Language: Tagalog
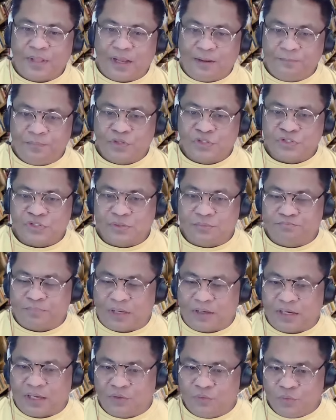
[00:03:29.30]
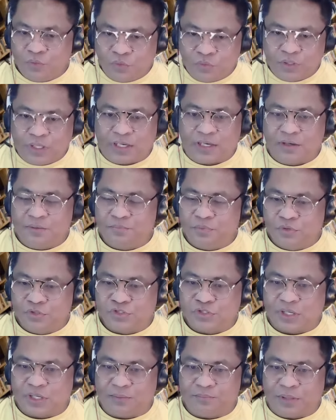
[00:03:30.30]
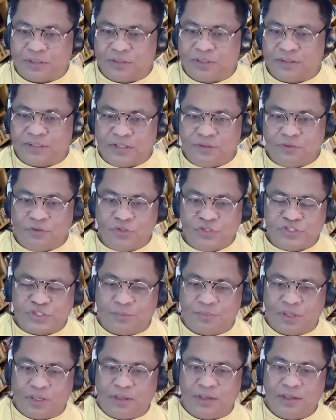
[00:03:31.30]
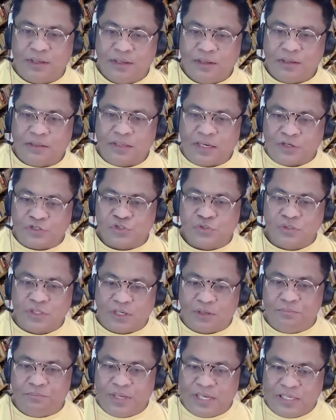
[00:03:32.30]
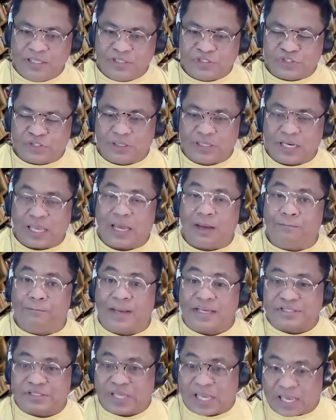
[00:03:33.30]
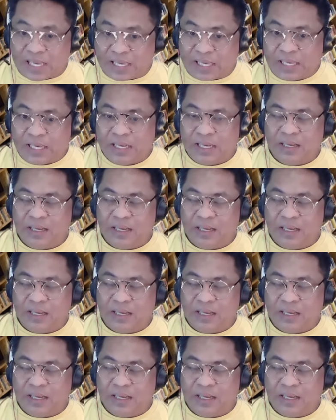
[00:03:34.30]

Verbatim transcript: Tapos, pa, nangunguna rin po siya pagdating dun sa mga national bills na nakapasa,